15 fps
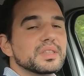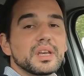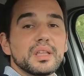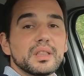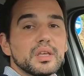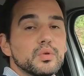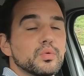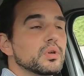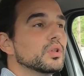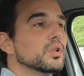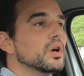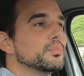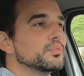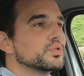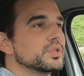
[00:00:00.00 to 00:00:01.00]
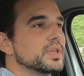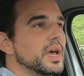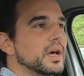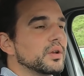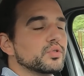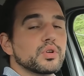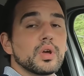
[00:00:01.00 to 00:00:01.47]
31 km
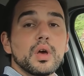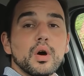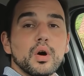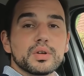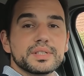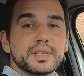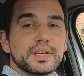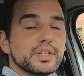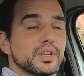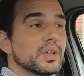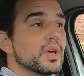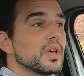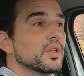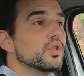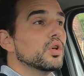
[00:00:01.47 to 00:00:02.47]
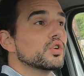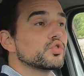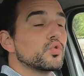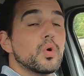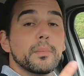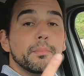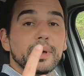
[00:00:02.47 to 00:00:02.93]
diários, ou seja,
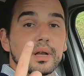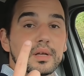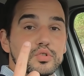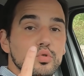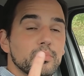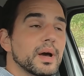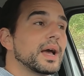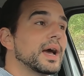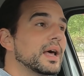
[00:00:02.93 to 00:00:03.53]
nós com apenas uma